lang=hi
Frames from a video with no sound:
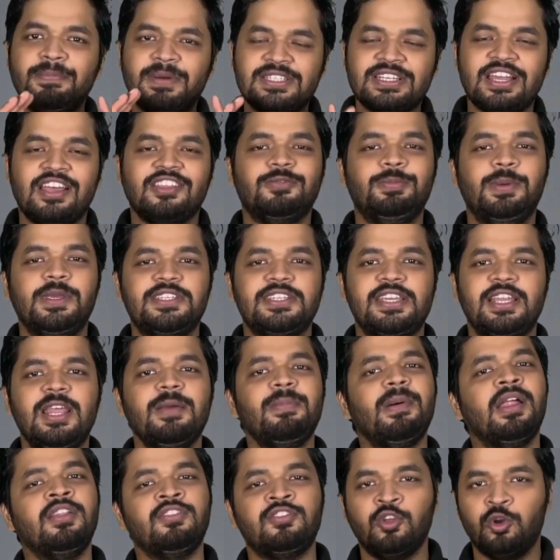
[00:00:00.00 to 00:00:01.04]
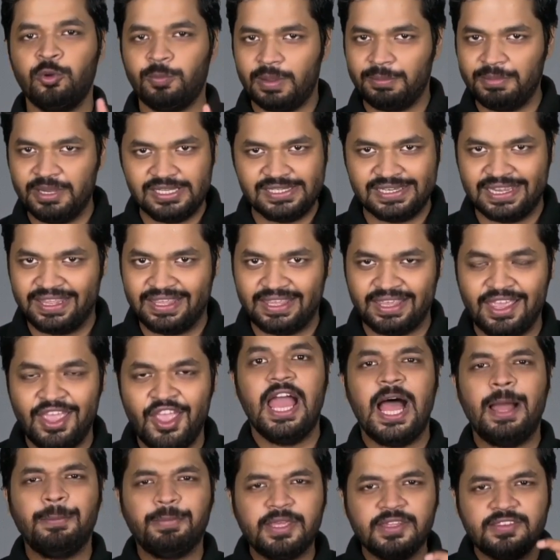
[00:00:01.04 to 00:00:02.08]
पचास पेज के लिए पांच सौ रुपए मिल जाएंगे
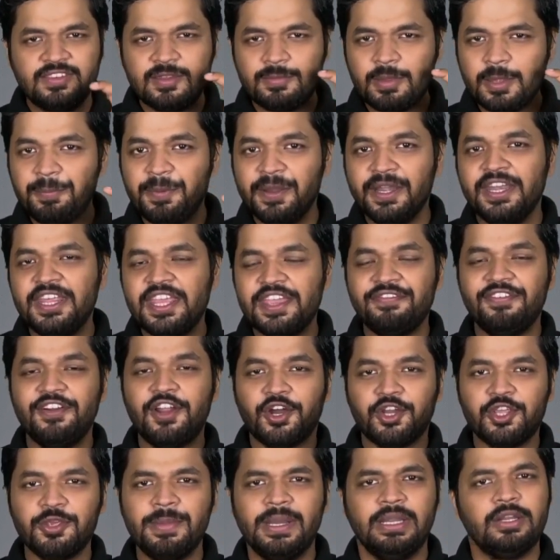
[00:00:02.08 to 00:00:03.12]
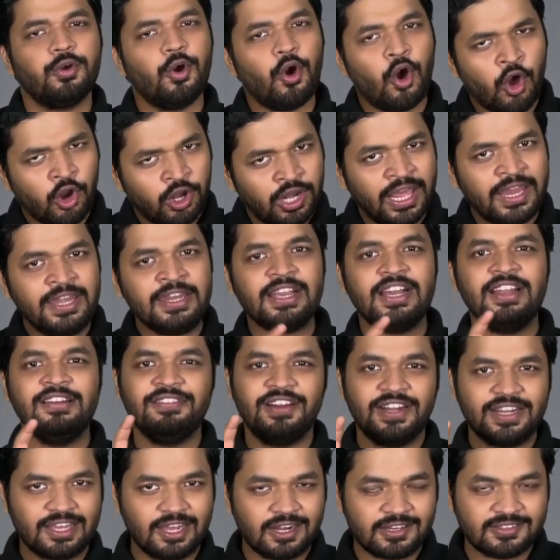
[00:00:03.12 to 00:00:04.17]
आप किसी भी पीडीएफ डॉक्यूमेंट को ऑनलाइन
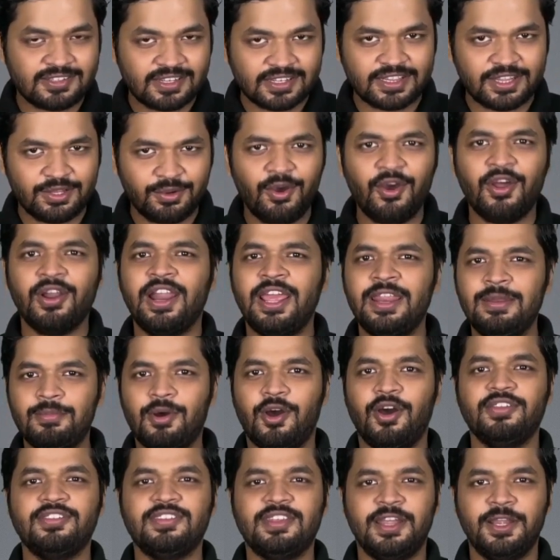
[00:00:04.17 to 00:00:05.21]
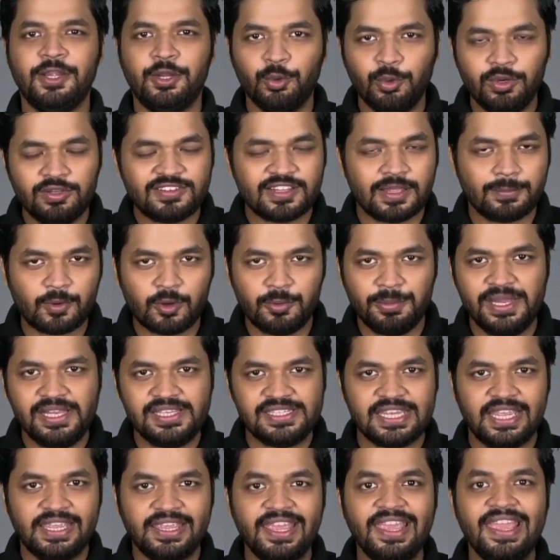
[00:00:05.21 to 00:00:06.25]
कन्वर्ट कर सकते हो ऑनलाइन बहुत सारे टूल्स आपको मिल
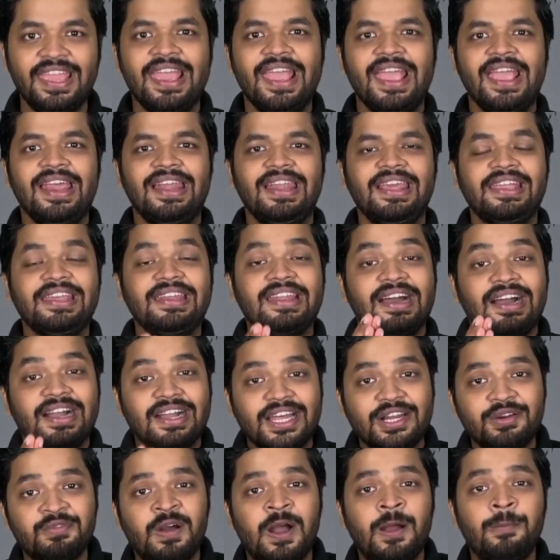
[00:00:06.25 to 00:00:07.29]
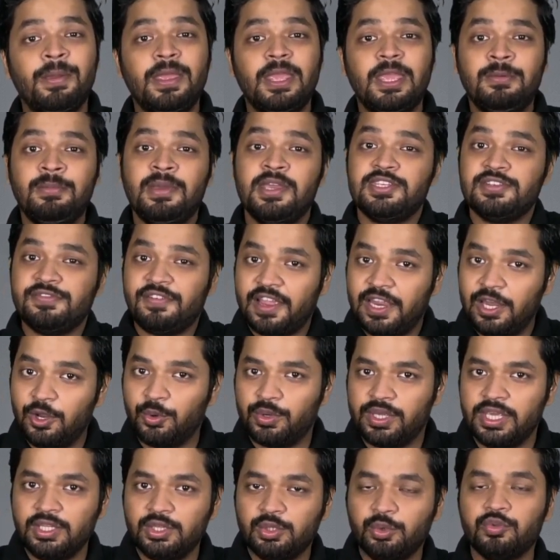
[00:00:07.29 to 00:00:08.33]
जाएंगे लेकिन अगर वहां पर इमेज फाइल
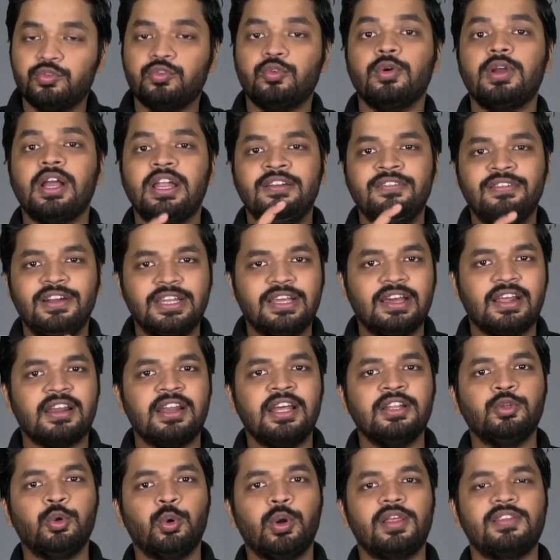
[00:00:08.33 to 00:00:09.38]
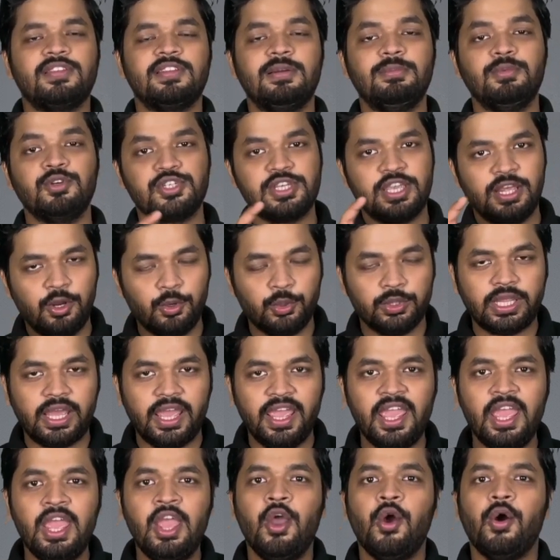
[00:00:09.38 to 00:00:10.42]
होगी तो उसको कन्वर्ट करना थोड़ा सा मुश्किल होता
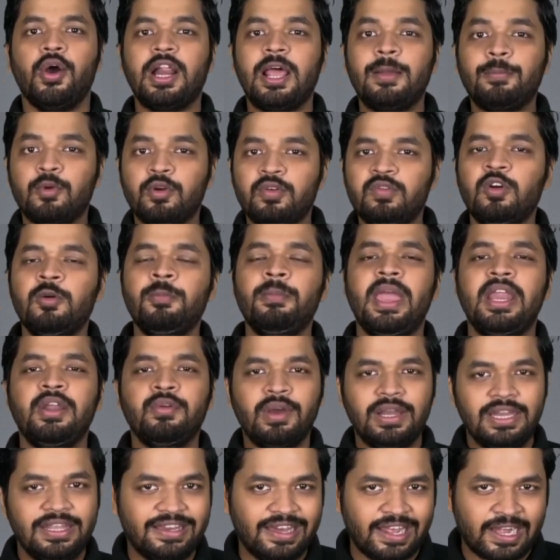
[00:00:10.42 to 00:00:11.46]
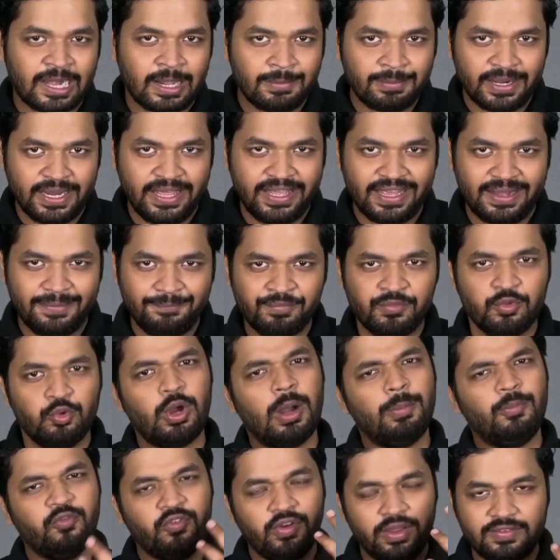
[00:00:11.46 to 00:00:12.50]
है और आपको वो मैनुअली करना पड़ेगा तो
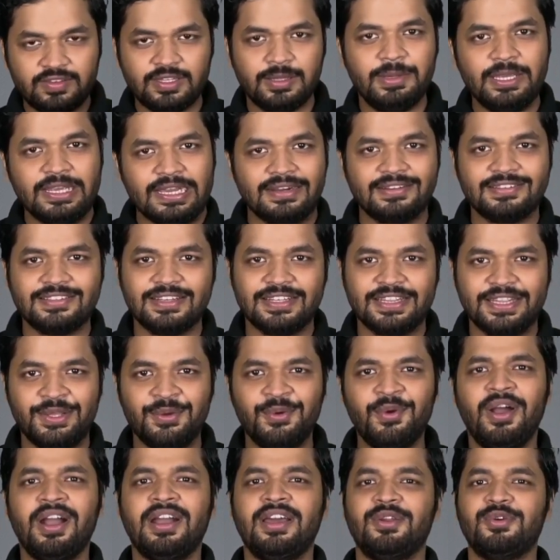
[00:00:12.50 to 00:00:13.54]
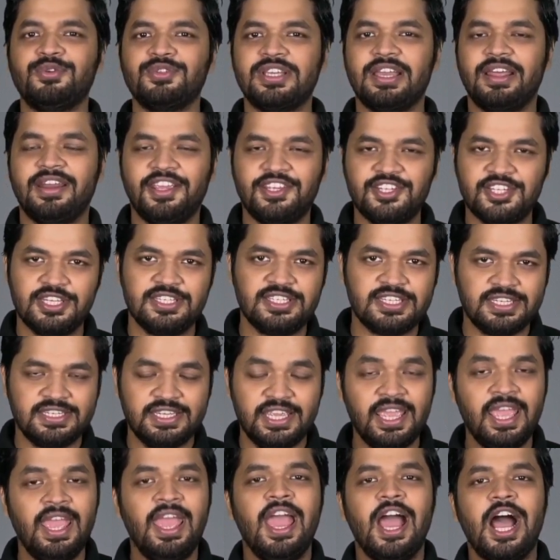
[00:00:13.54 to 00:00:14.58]
आप वैसे भी कर सकते हो अगर कुछ करेक्शन
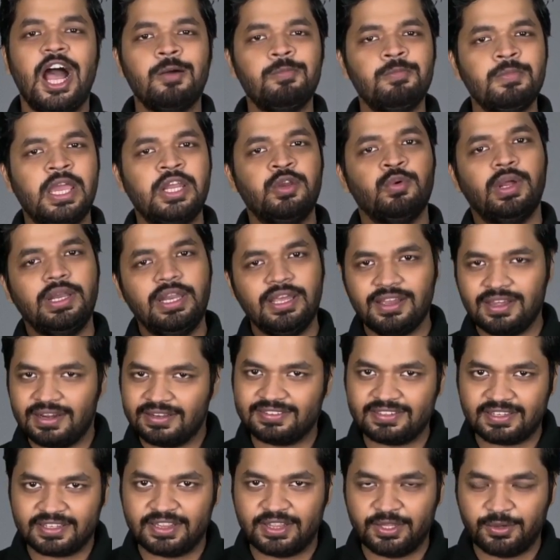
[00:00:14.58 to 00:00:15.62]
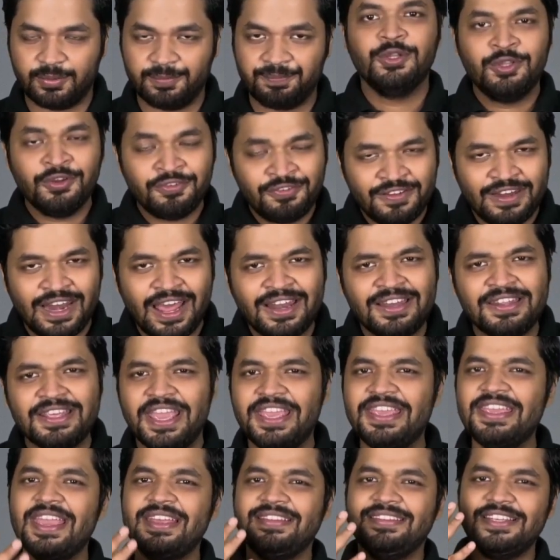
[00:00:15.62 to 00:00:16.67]
चाहिए आप मैनुअली कर सकते हो तो फिलहाल
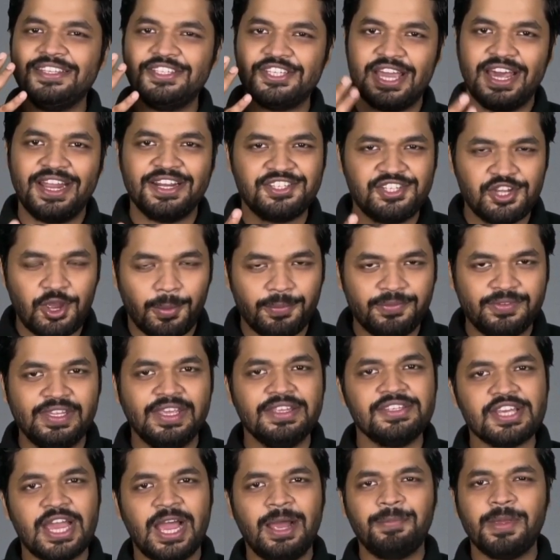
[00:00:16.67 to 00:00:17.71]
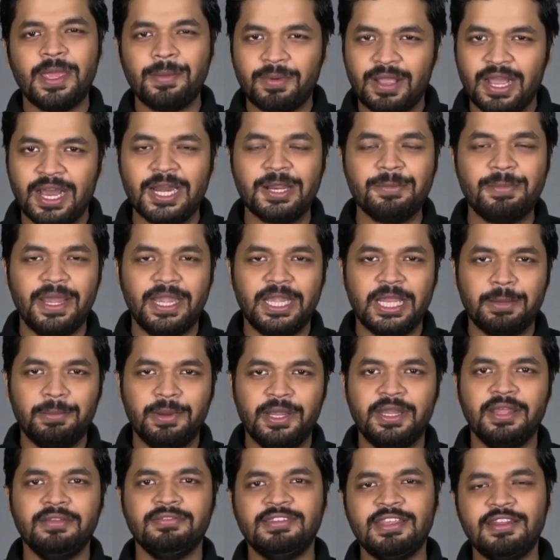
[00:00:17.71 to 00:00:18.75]
यही ऐसी चार जॉब्स है जहां पे आप घर बैठे
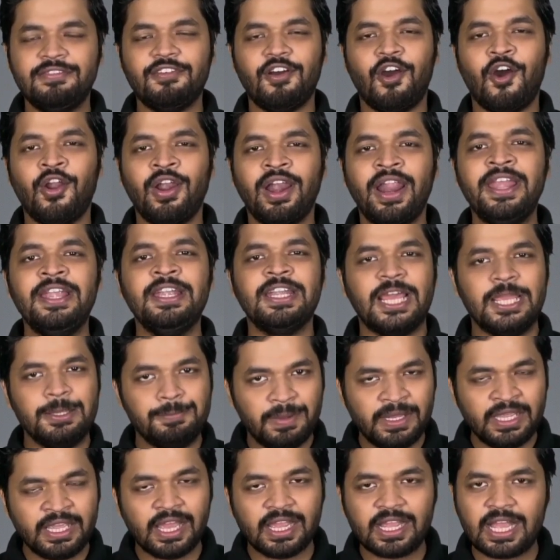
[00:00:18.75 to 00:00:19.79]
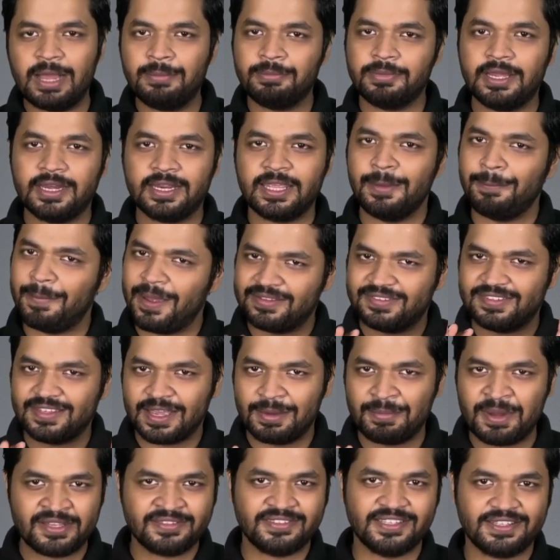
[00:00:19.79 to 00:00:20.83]
बैठे सिर्फ ऑनलाइन टाइपिंग का काम करके पैसे
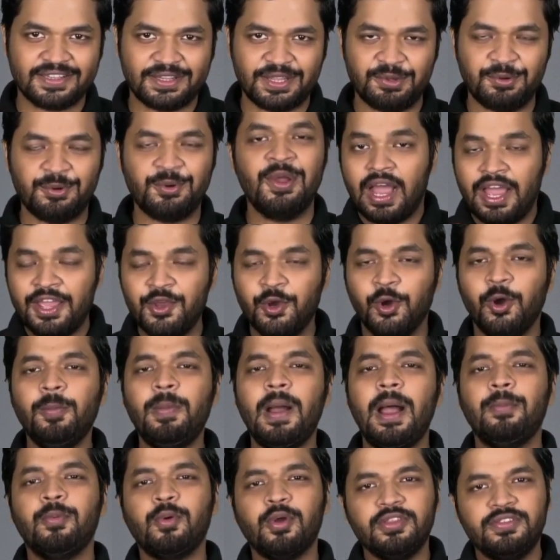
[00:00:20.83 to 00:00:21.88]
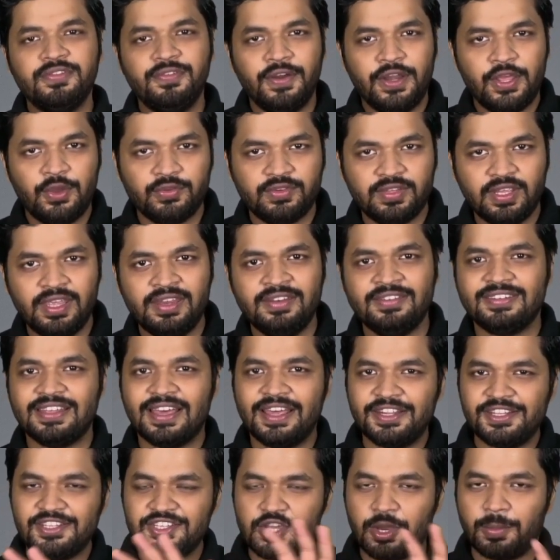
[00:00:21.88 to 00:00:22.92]
कमा सकते हो आई होप आपको इस वीडियो से इन
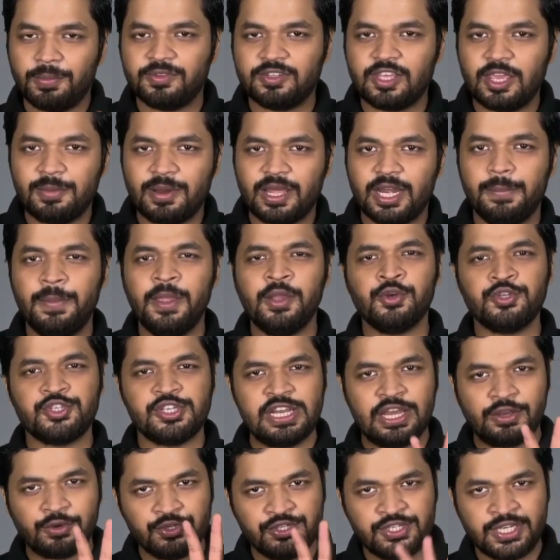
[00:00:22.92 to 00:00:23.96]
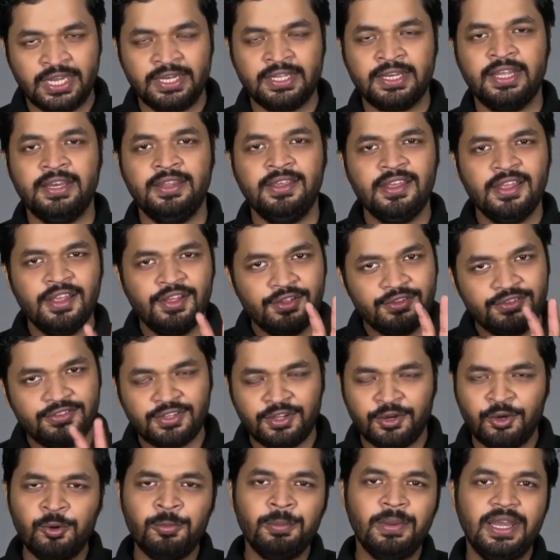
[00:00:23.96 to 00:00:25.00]
सारी जॉब्स के बारे में कुछ ना कुछ जानकारी
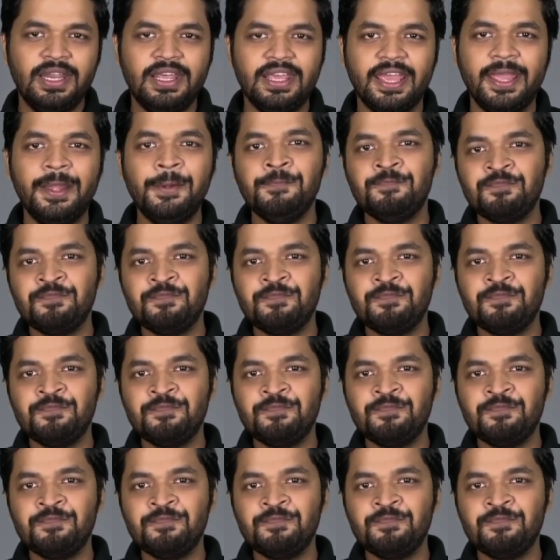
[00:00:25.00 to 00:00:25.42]
ज़रूर मिली है